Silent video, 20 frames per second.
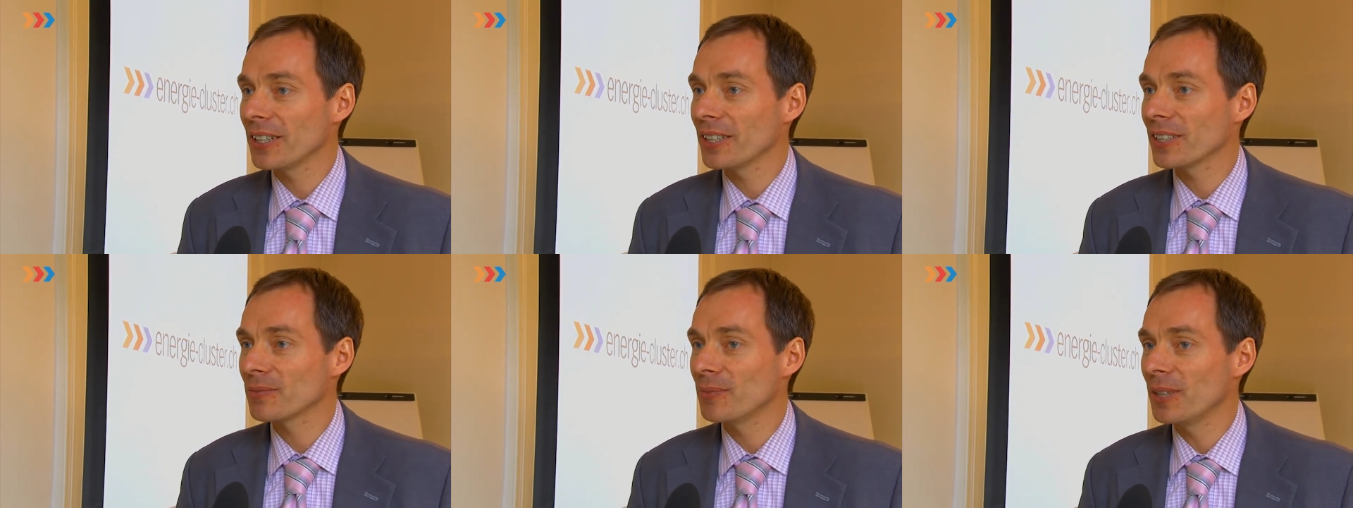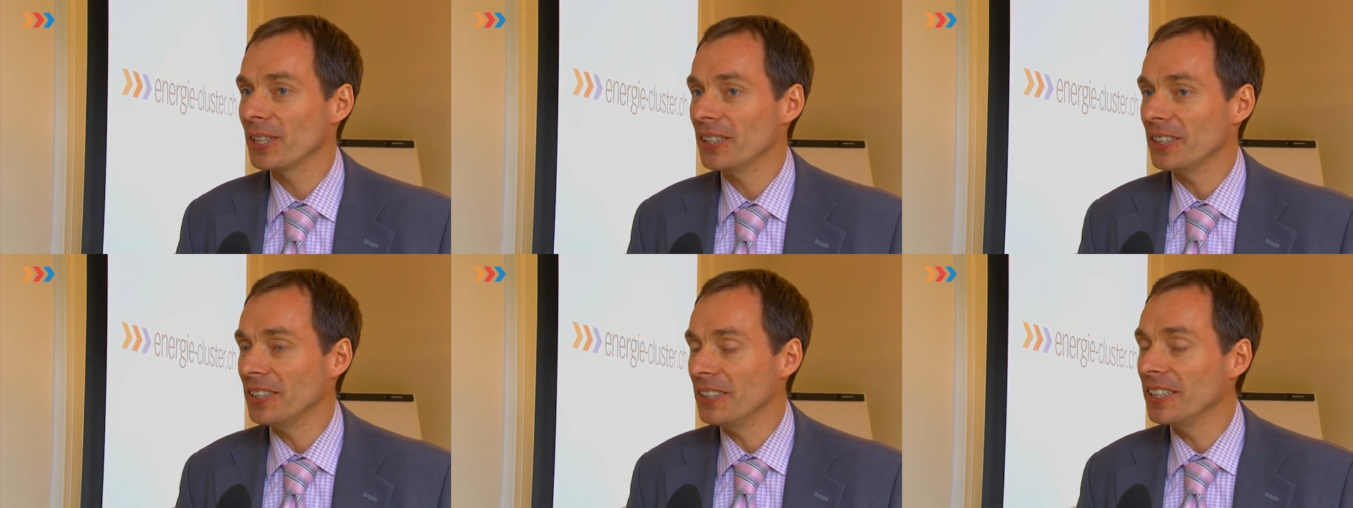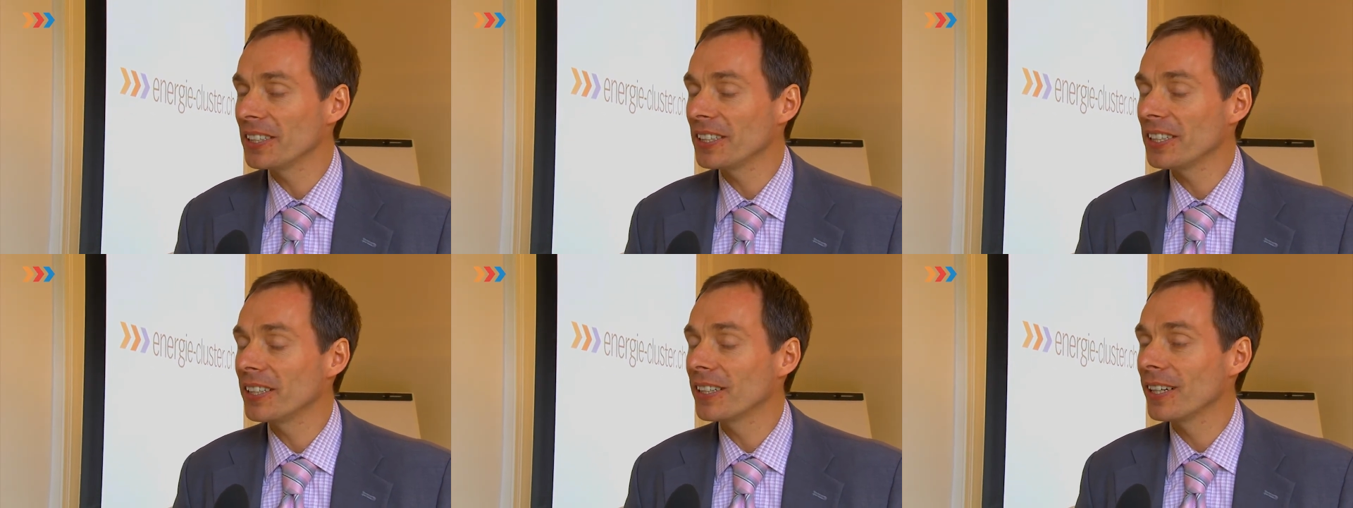erstmal den
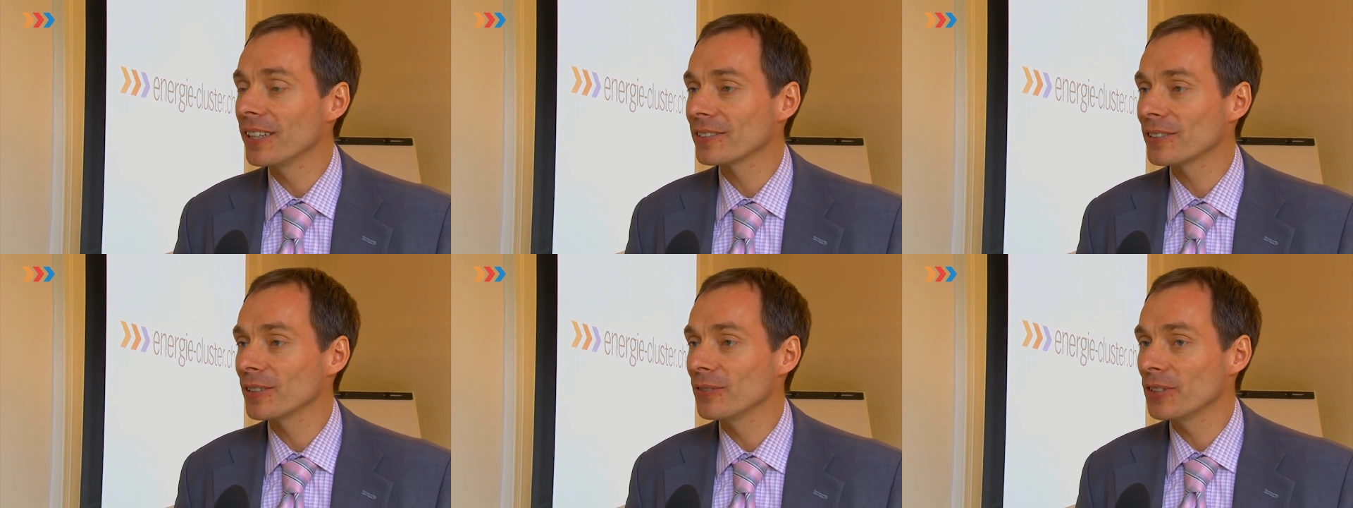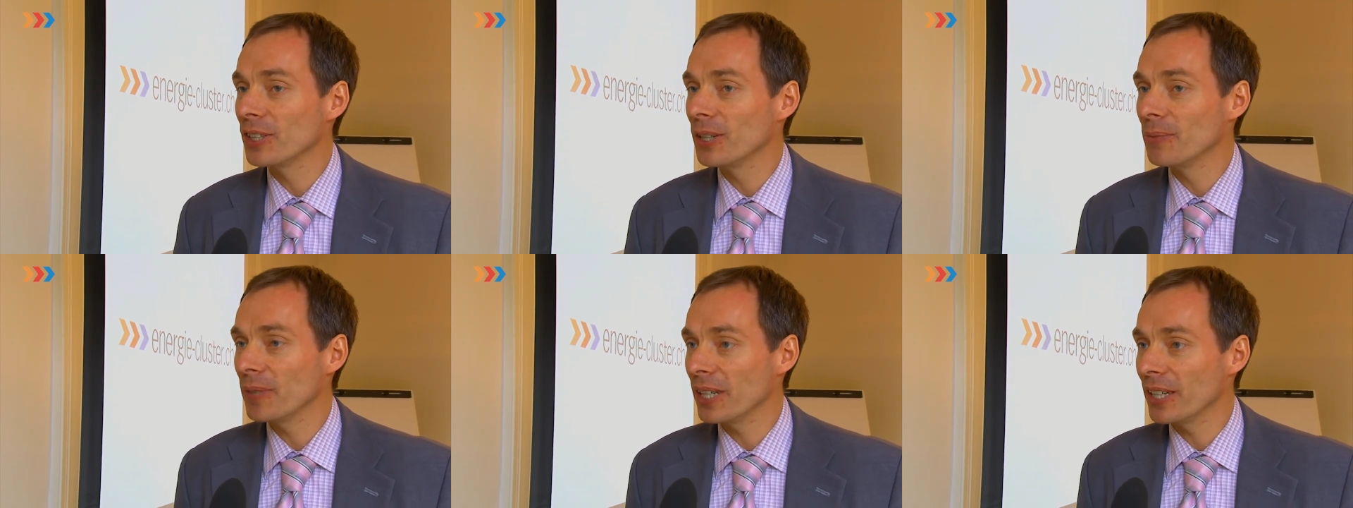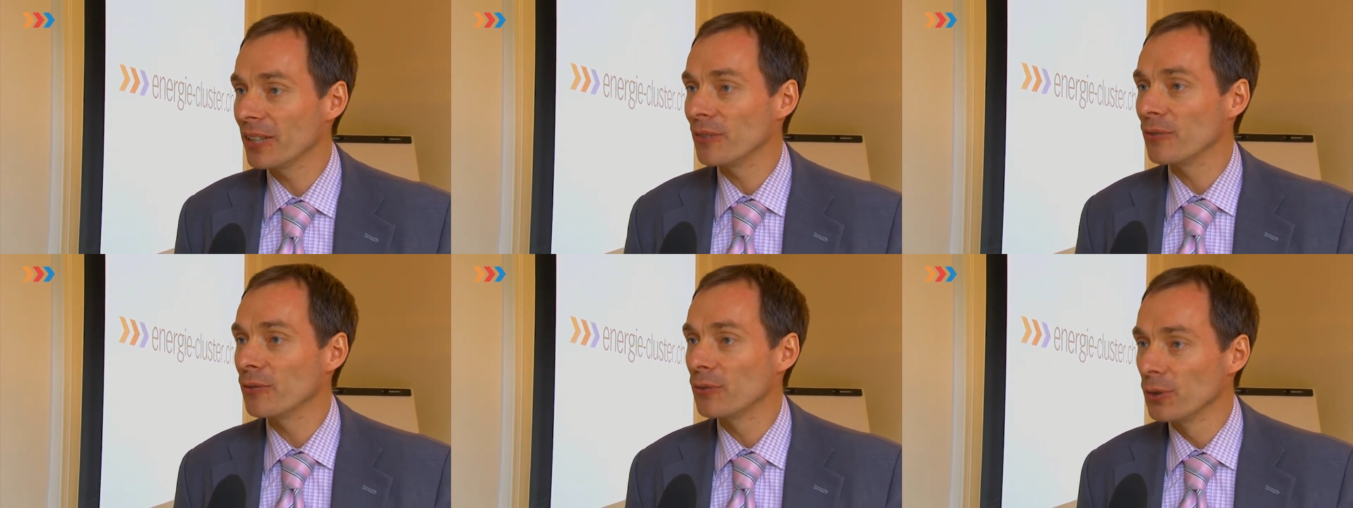Energiecluster wieder
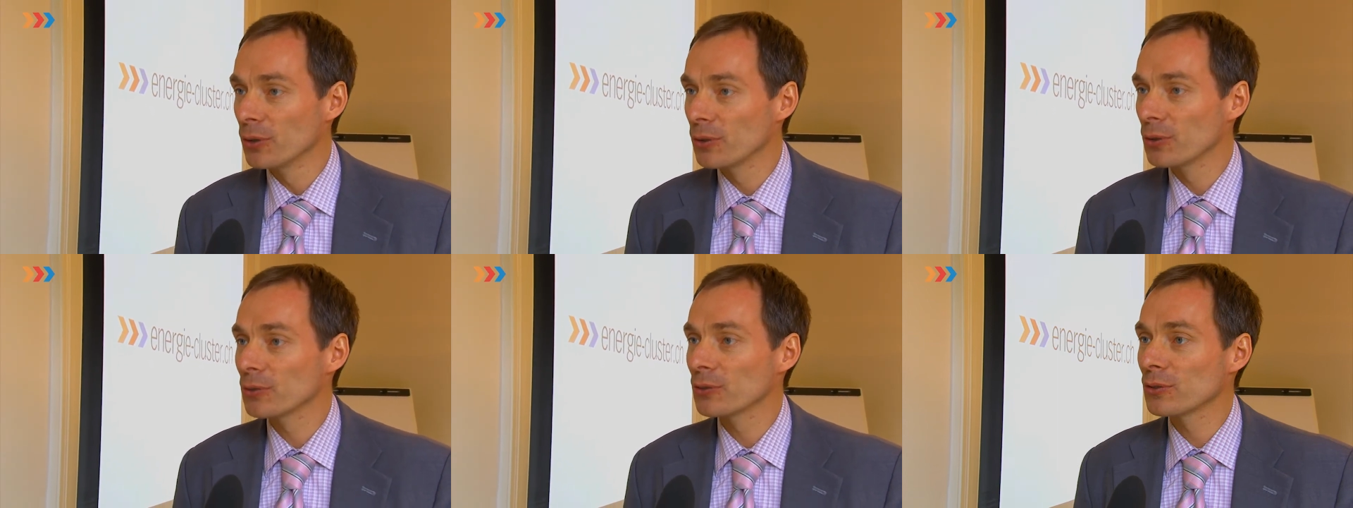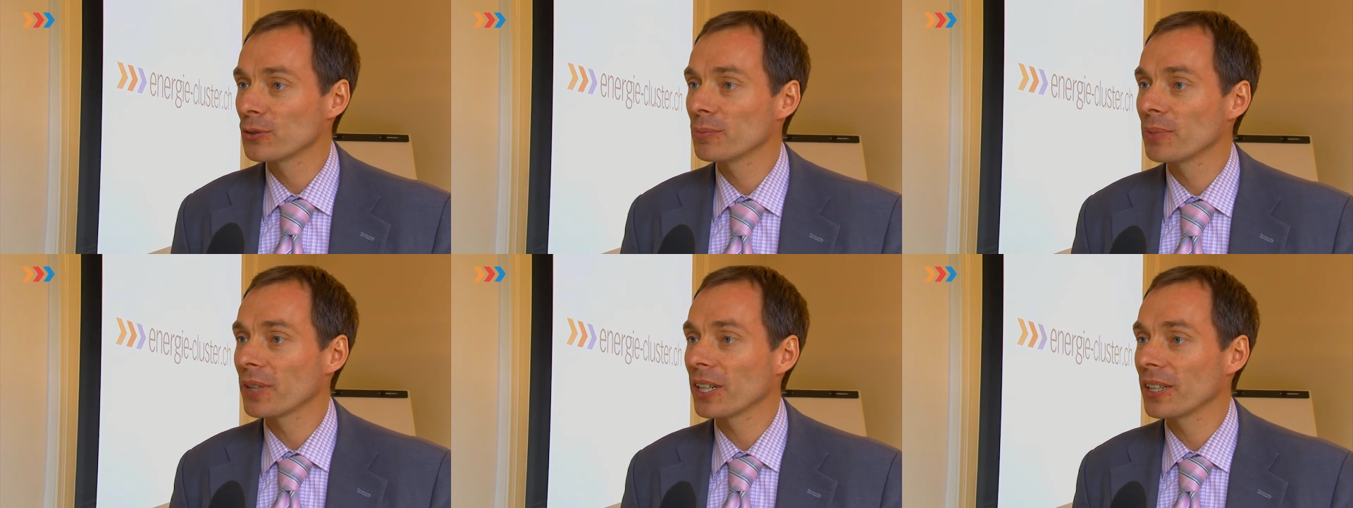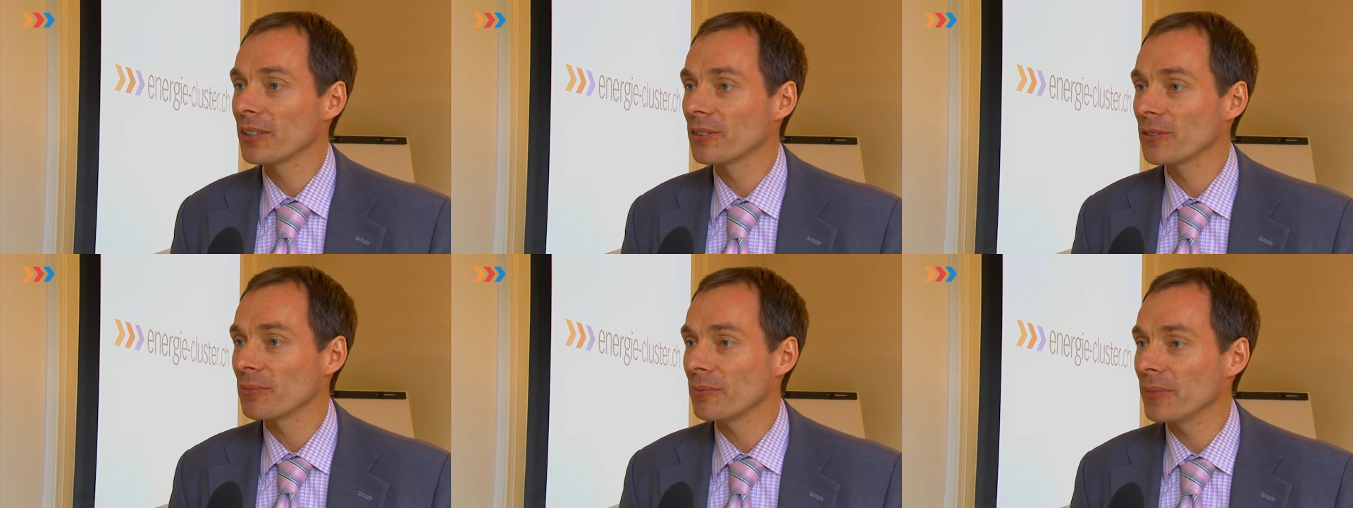mehr in Fokus zu
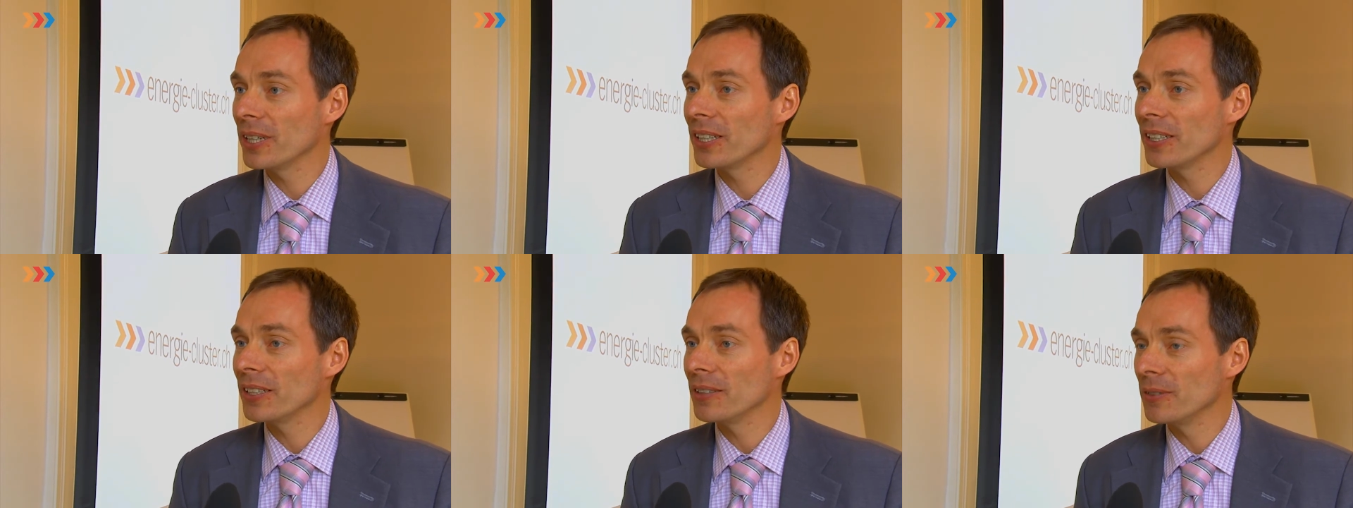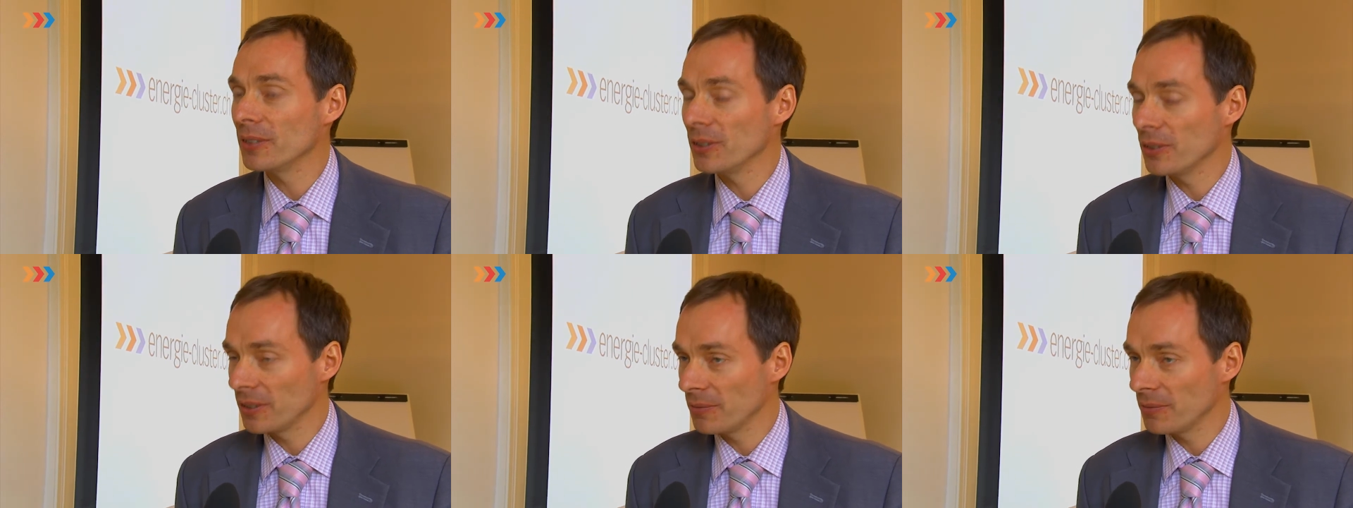bringen und mehr in